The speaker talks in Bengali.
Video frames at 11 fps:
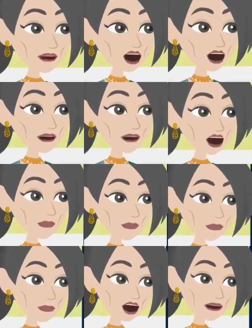বড় ফ্যামিলিতে
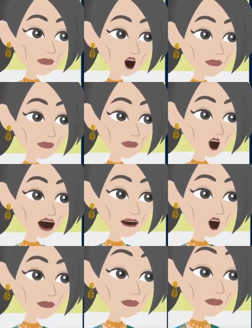বিয়ে করা চারটিখানি
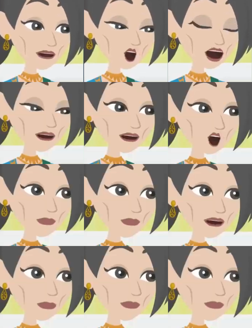কথা নয়
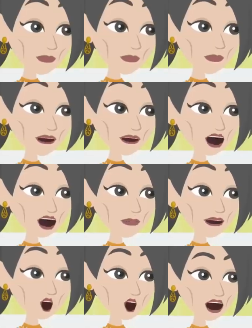কিন্তু কি করব
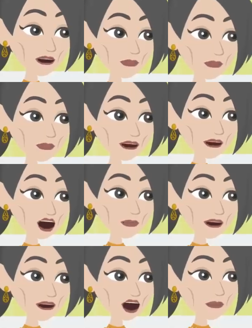মেয়ের জেদের কাছে তো
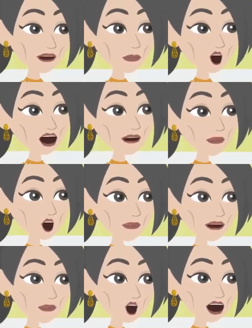আমাকে হার মানতেই
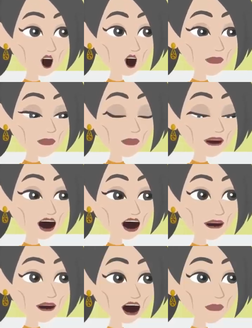হবে না হলে
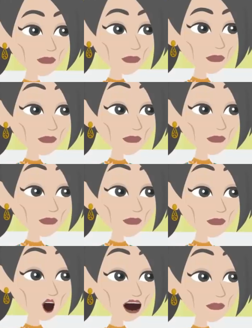ও তো কোনোদিনও বিয়ে
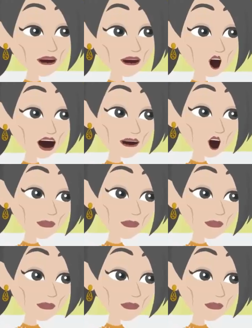করবেই না